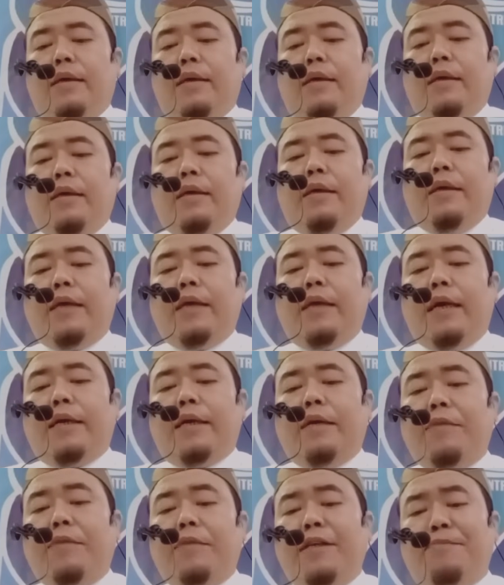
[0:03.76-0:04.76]
kita
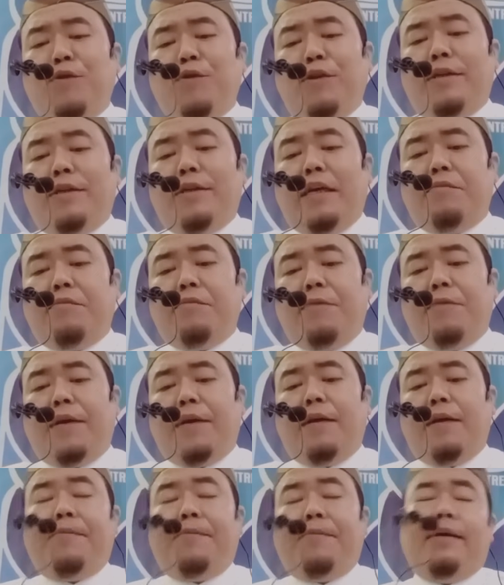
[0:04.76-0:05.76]
akan menyebutkan
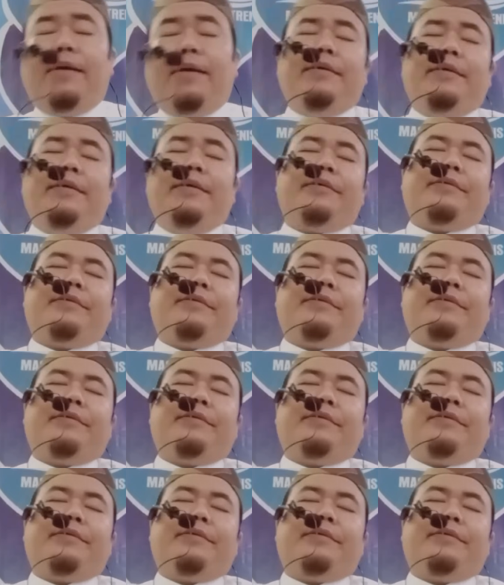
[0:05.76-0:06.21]
beberapa